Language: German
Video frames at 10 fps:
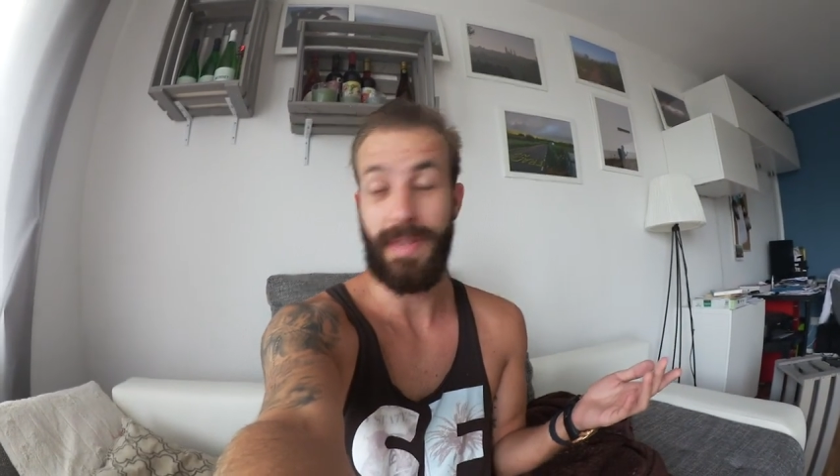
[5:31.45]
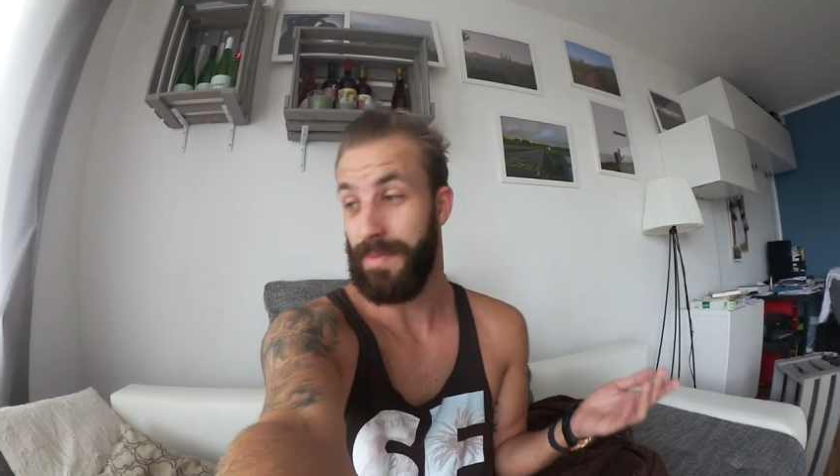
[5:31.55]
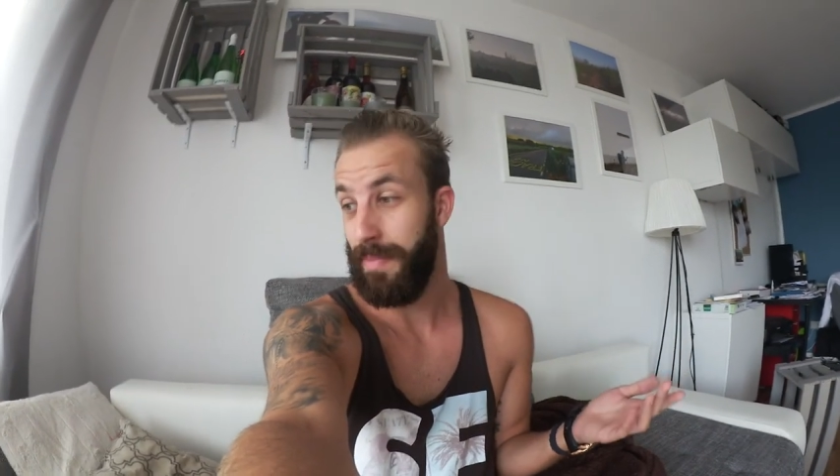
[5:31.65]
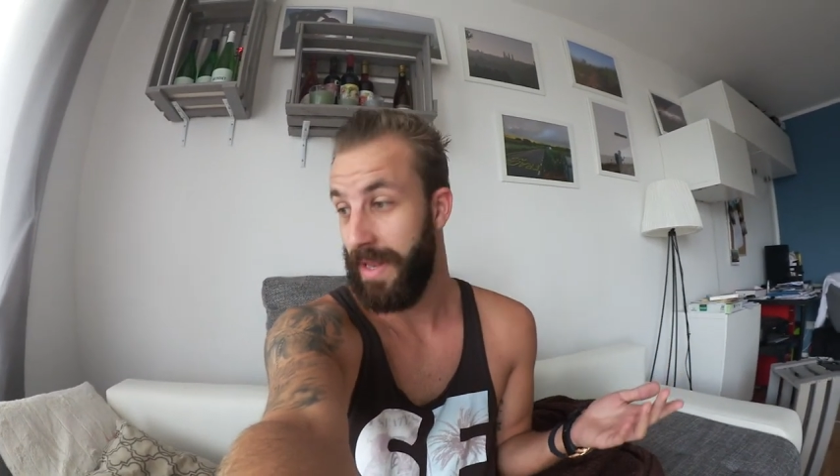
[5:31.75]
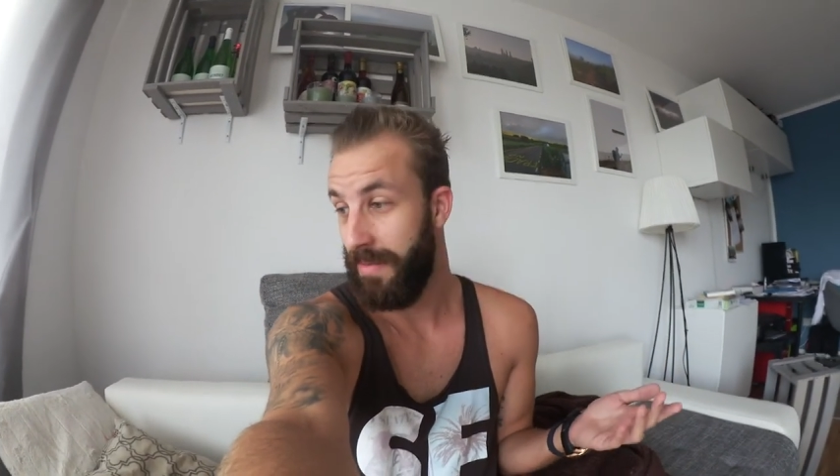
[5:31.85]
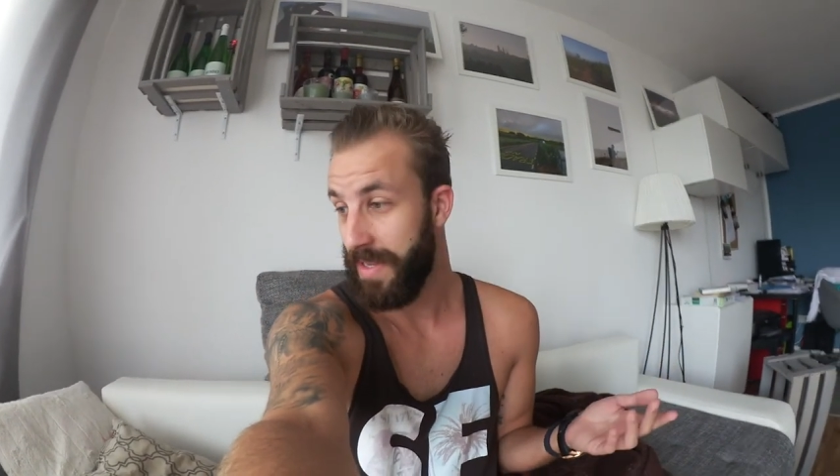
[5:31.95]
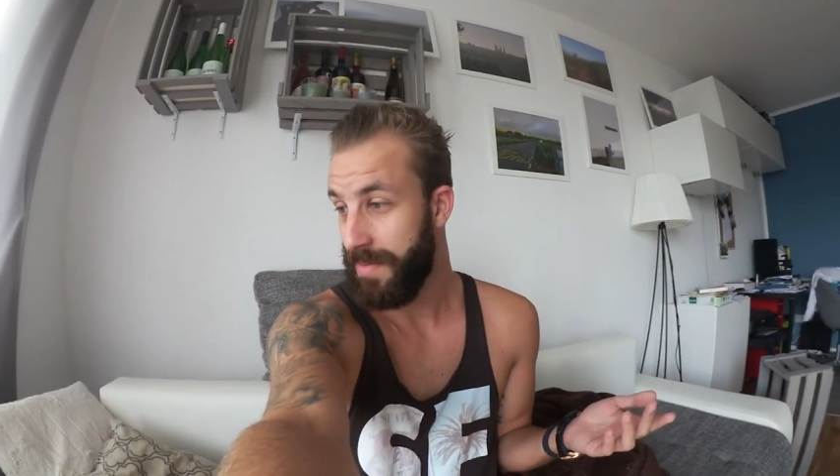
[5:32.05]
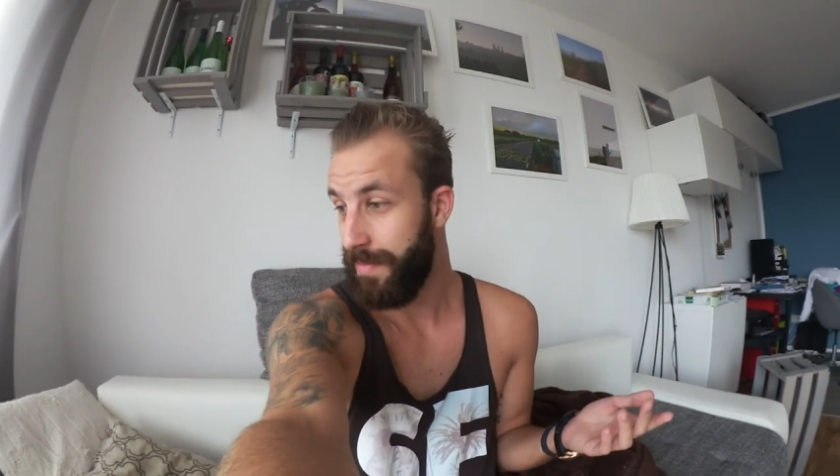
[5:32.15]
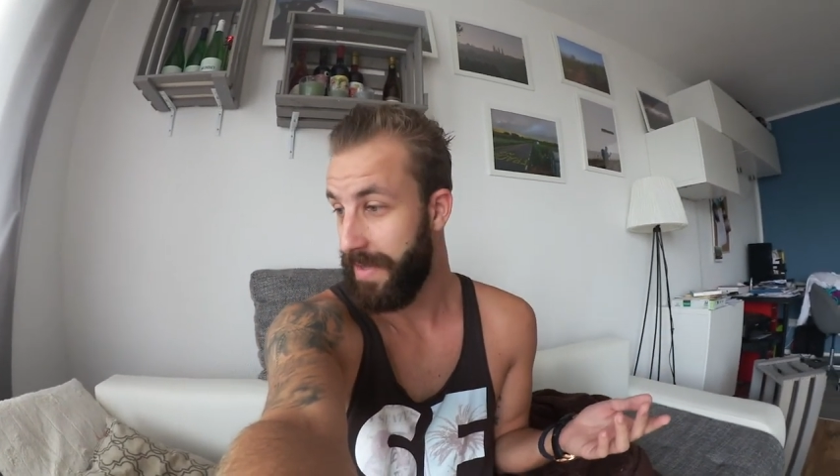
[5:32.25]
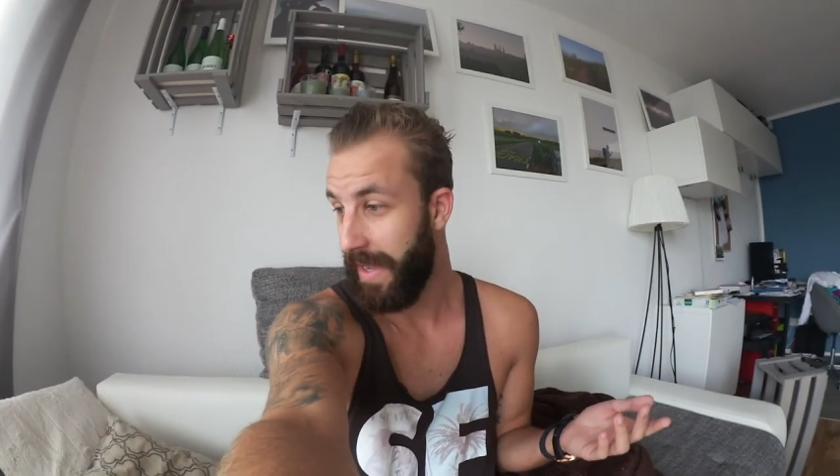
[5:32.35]
Das Mail,
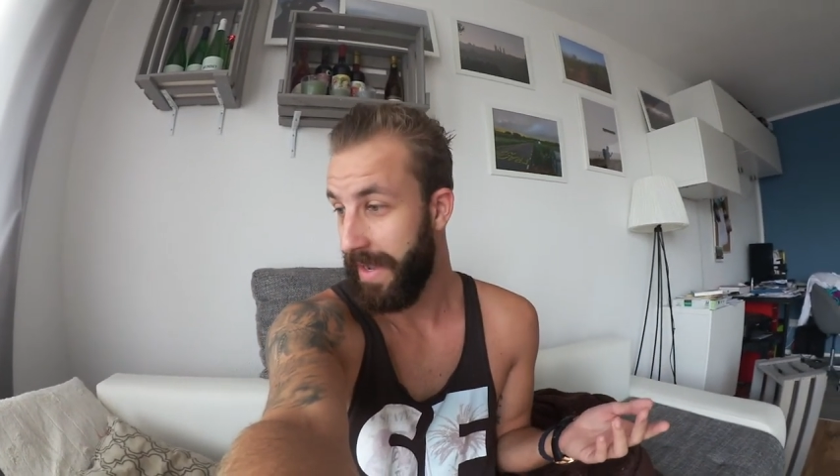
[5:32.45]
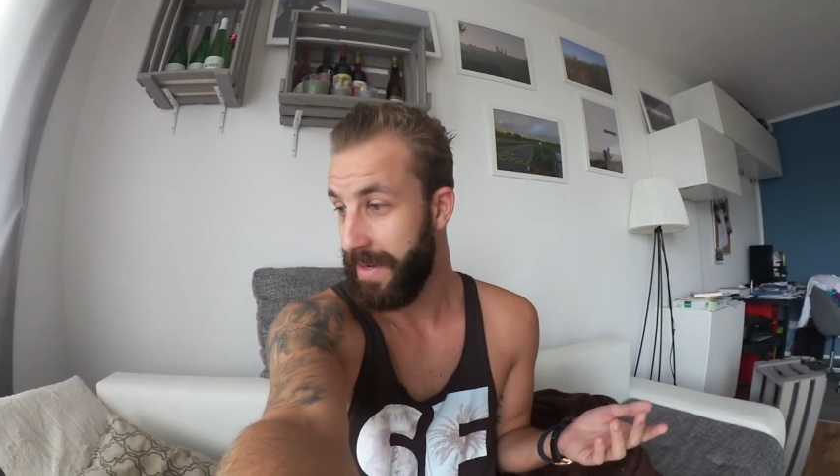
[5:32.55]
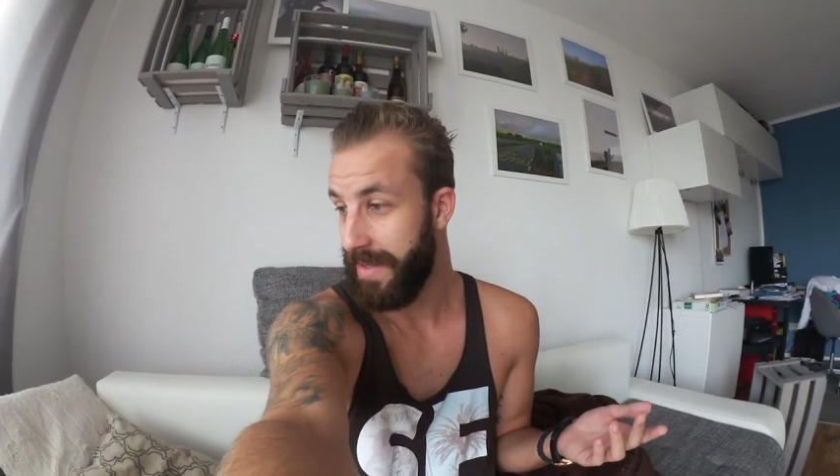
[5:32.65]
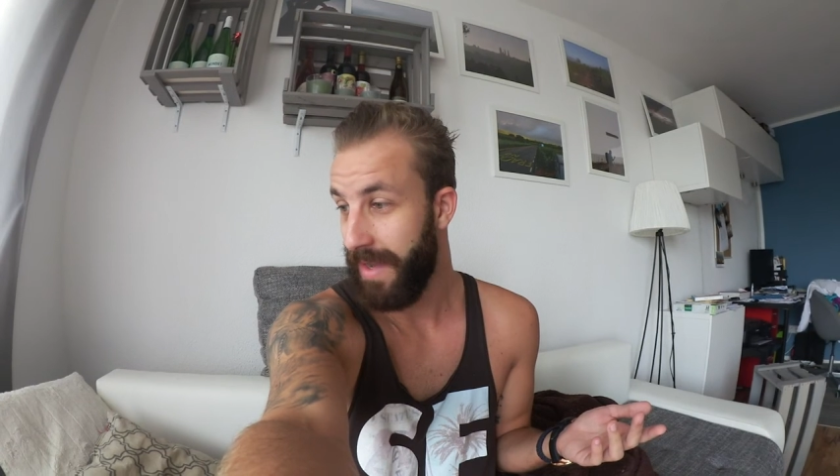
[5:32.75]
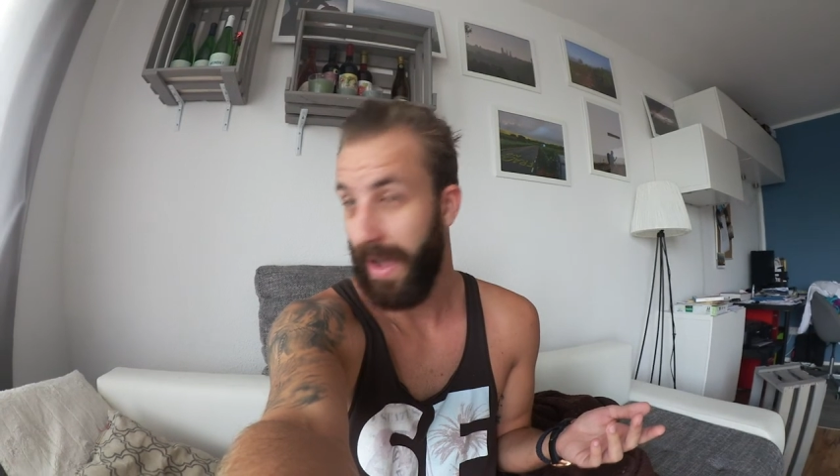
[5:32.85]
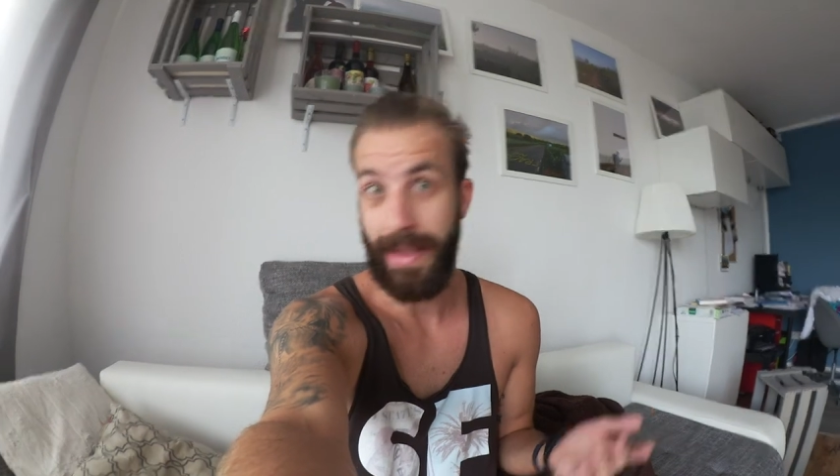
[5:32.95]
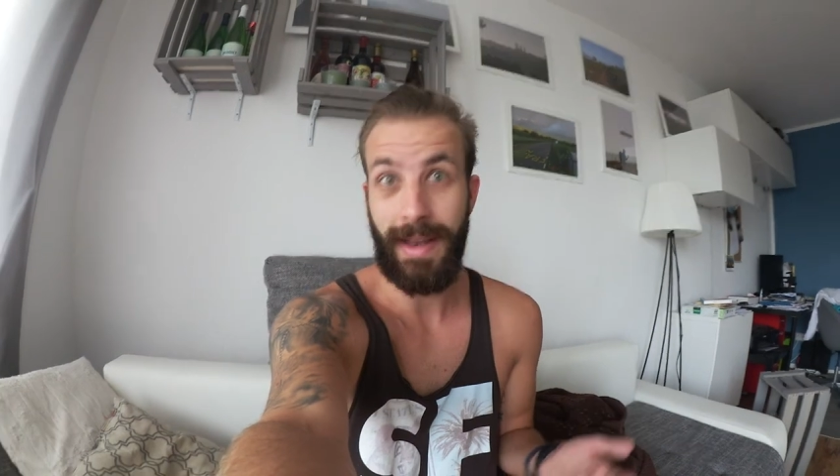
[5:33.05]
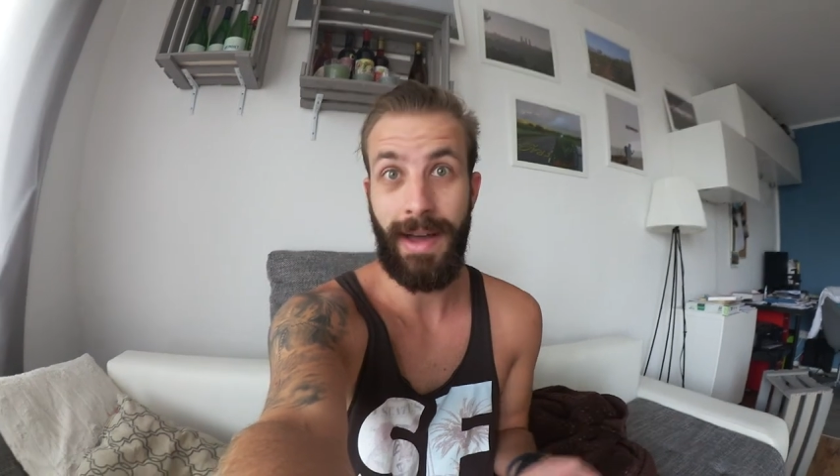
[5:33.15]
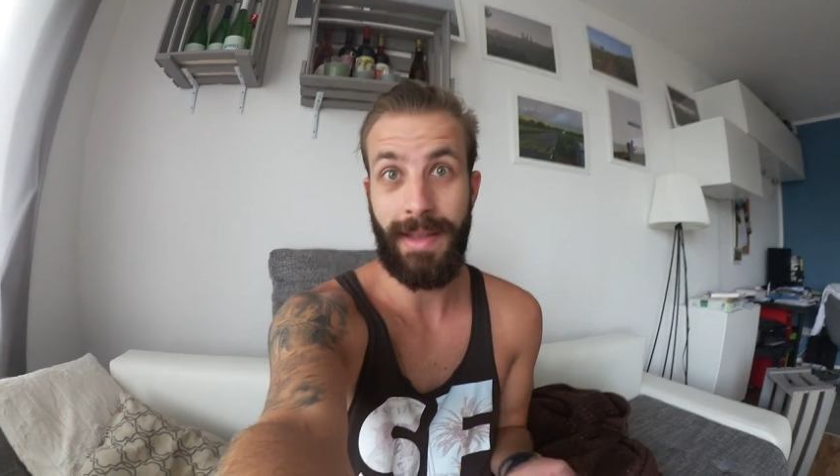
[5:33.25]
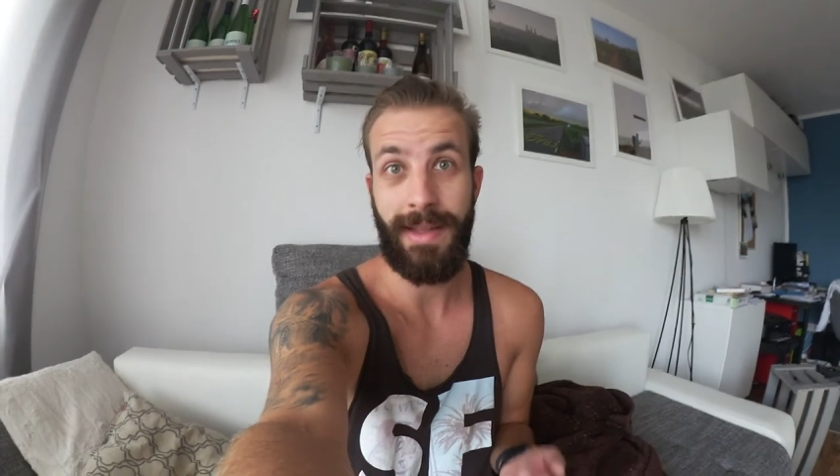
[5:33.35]
was mich eigentlich
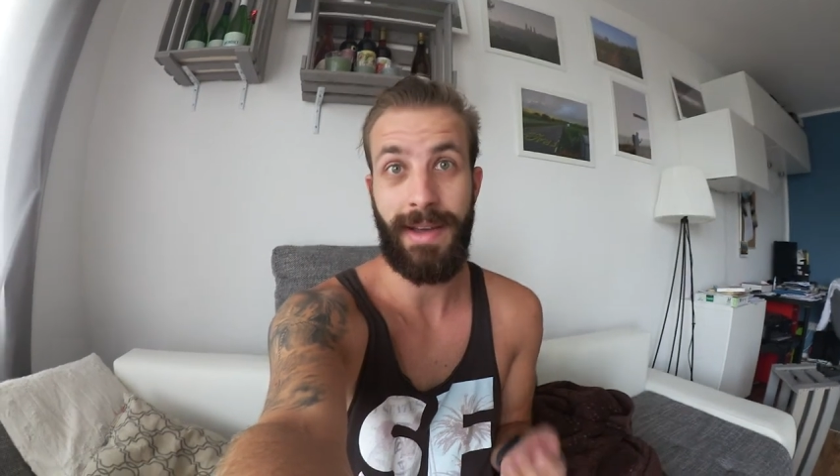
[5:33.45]
eingeladen